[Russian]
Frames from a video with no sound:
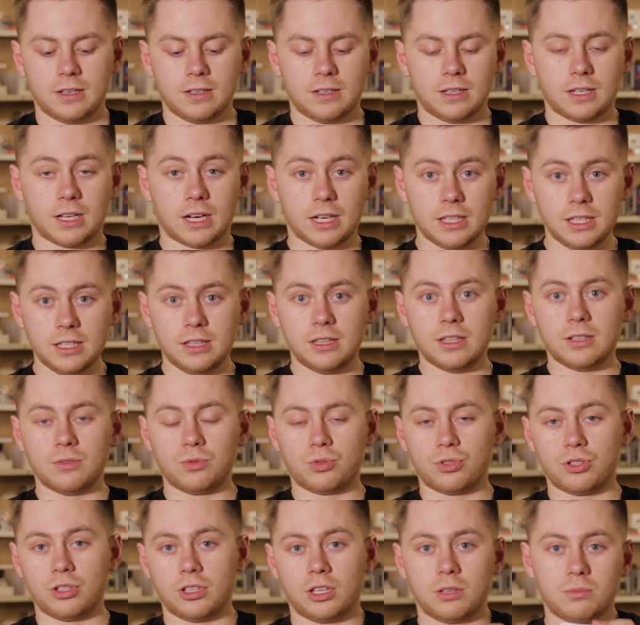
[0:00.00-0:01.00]
Хранить
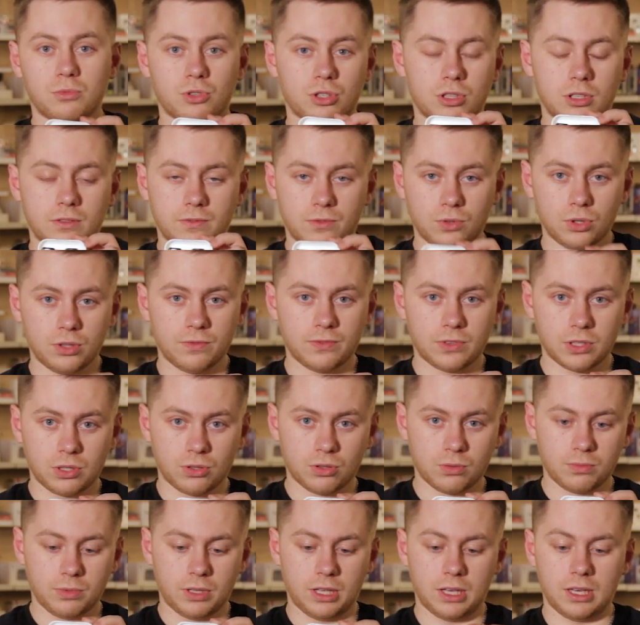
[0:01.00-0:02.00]
наушники можно вот в
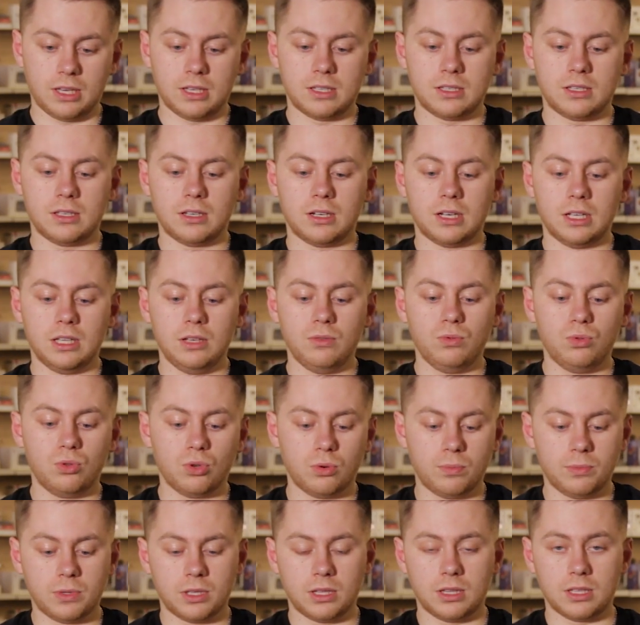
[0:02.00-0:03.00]
таком кейсе. Они
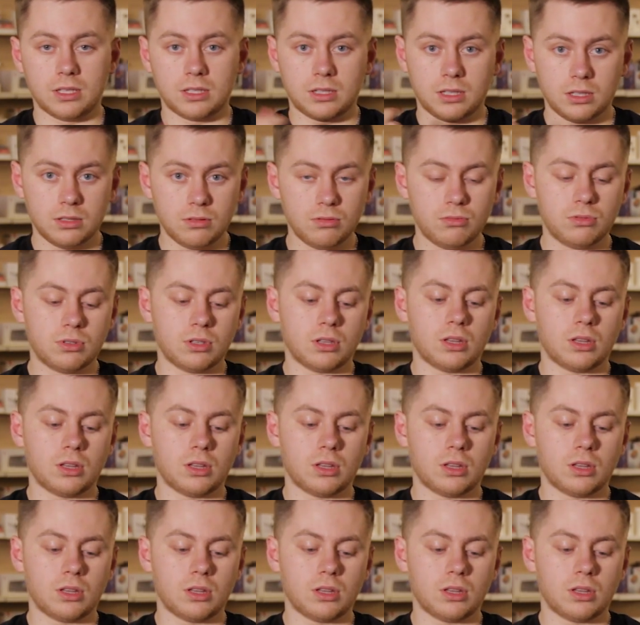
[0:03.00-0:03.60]
удобно достаются,